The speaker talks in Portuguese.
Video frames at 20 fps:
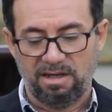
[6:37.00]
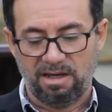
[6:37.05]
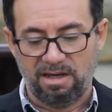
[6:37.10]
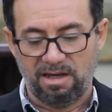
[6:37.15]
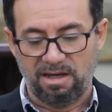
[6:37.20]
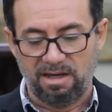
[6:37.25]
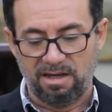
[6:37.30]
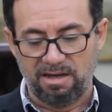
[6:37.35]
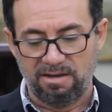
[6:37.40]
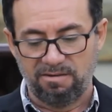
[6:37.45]

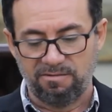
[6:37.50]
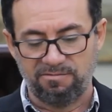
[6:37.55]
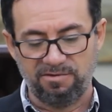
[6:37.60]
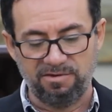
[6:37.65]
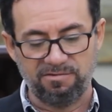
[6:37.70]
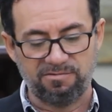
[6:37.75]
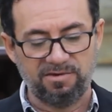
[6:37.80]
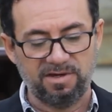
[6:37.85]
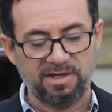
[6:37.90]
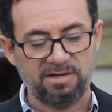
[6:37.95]
é,
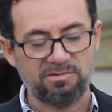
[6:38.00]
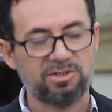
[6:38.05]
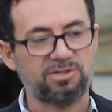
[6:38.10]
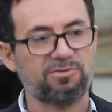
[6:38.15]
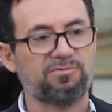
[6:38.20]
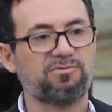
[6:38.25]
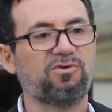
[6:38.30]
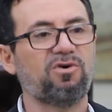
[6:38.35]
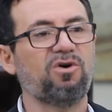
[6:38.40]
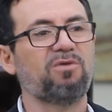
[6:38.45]
viveram de
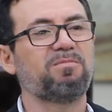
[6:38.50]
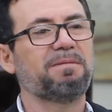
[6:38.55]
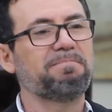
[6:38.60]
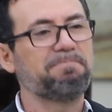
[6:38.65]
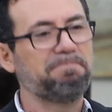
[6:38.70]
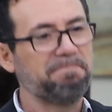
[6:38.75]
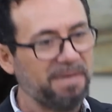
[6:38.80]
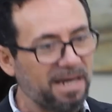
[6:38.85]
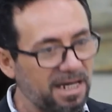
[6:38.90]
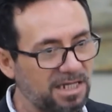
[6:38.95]
forma
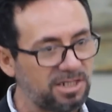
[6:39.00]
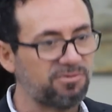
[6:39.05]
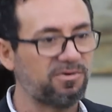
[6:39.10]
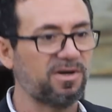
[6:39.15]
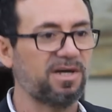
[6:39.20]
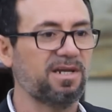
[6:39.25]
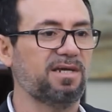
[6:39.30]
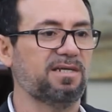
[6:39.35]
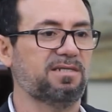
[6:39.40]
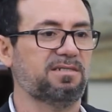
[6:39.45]
bem
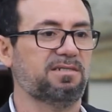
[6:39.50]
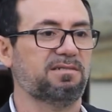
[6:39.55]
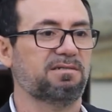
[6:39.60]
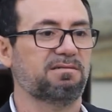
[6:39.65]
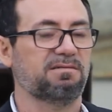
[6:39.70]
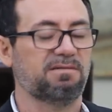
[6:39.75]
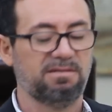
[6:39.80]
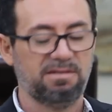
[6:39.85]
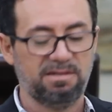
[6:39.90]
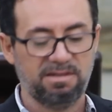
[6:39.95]
diferente
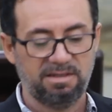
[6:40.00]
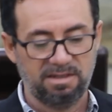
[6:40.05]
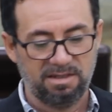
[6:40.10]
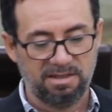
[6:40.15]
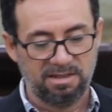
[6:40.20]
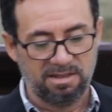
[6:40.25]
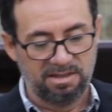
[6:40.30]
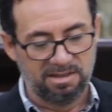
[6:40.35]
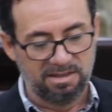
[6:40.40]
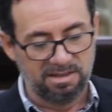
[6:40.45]

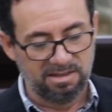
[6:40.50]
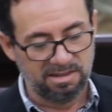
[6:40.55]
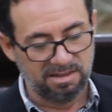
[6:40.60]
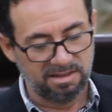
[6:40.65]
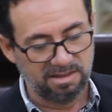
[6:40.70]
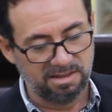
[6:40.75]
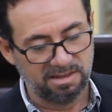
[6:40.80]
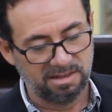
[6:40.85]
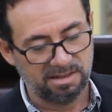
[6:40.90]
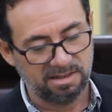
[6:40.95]

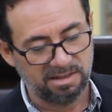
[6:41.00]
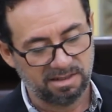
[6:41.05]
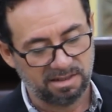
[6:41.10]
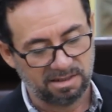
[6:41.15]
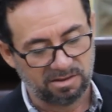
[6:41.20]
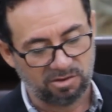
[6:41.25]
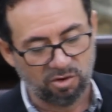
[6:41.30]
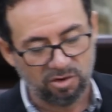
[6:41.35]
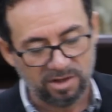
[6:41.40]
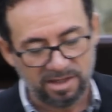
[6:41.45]
e
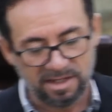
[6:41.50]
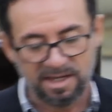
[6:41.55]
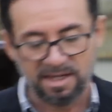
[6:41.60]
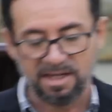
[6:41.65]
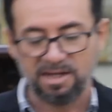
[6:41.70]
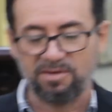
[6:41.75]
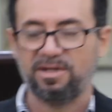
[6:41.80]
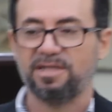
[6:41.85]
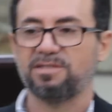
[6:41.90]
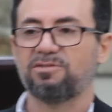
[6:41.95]

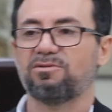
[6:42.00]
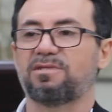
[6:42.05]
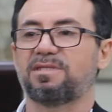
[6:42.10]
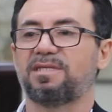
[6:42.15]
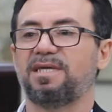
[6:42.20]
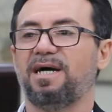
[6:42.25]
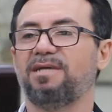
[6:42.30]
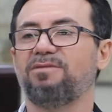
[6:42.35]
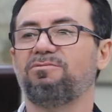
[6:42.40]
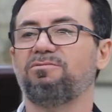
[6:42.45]
colheram
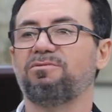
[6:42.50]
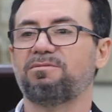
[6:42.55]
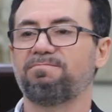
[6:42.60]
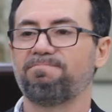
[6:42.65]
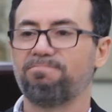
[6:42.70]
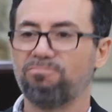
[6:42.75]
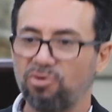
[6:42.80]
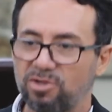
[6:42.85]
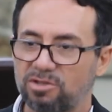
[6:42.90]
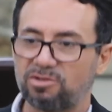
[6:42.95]
resultados
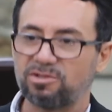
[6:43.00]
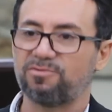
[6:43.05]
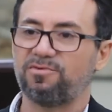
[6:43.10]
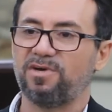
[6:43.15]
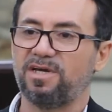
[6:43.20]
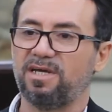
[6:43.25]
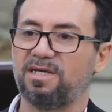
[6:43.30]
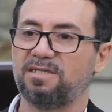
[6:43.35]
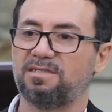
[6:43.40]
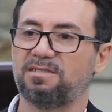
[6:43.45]
muito
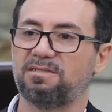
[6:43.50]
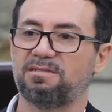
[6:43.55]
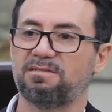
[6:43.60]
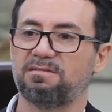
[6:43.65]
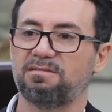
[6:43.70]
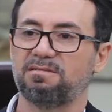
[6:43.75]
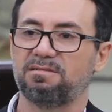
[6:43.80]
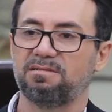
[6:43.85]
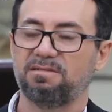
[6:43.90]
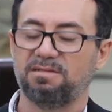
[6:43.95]
diferentes
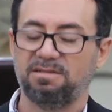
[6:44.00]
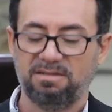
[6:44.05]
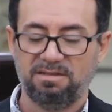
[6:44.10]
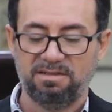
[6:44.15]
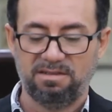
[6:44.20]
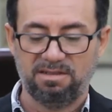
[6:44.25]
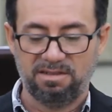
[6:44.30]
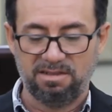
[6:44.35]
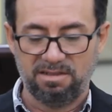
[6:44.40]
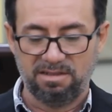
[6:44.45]

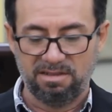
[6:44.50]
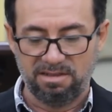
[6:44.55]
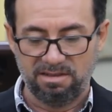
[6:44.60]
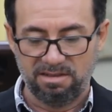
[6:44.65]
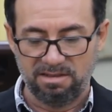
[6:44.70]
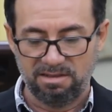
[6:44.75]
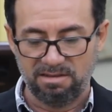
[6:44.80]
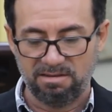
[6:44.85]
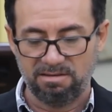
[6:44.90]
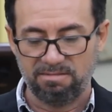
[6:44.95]

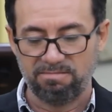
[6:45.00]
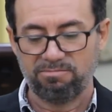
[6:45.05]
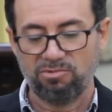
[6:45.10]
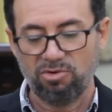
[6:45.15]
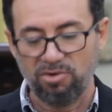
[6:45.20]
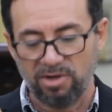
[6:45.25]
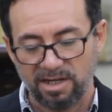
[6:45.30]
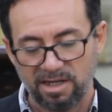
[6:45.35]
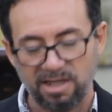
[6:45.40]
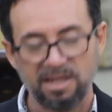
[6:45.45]
e
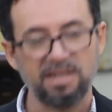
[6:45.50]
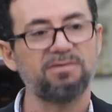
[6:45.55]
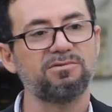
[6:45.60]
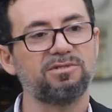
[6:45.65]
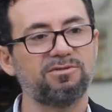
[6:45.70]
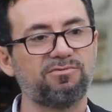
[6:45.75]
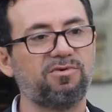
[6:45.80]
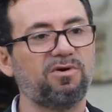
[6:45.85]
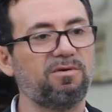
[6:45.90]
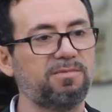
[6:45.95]
morreram
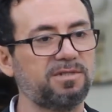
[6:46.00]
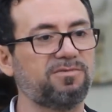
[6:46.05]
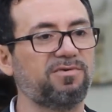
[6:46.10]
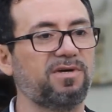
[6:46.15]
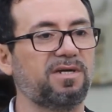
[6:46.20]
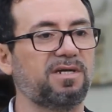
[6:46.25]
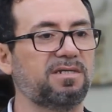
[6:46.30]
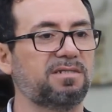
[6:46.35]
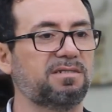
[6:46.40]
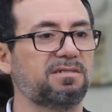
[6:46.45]
de forma
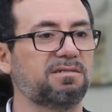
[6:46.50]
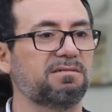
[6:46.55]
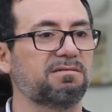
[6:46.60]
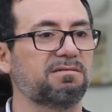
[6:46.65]
diferente.